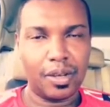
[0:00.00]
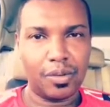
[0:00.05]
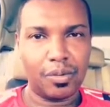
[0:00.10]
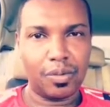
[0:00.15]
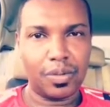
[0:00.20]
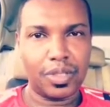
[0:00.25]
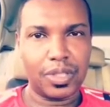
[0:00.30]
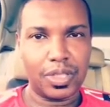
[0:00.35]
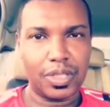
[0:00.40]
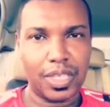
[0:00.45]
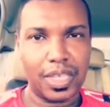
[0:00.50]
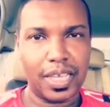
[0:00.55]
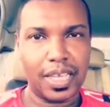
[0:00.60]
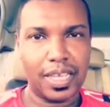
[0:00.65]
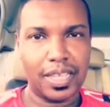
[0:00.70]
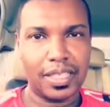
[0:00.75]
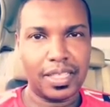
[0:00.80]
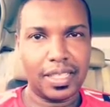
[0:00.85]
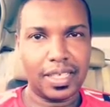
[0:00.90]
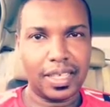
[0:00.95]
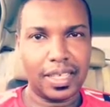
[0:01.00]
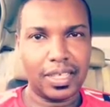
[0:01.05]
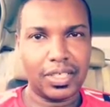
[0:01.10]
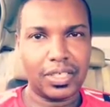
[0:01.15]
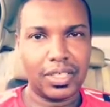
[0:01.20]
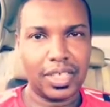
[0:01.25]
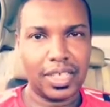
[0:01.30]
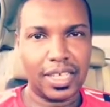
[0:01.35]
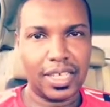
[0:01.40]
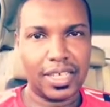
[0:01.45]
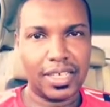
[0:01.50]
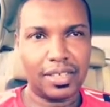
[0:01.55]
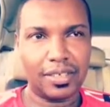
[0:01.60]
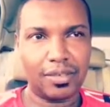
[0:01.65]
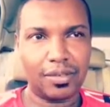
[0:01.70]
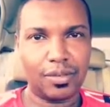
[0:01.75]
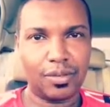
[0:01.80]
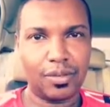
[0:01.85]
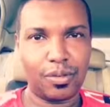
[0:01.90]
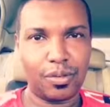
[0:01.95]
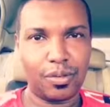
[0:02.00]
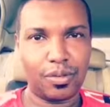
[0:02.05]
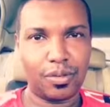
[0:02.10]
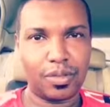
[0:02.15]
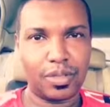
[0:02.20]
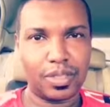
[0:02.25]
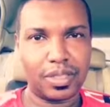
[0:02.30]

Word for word: ويجتهد عشان يكون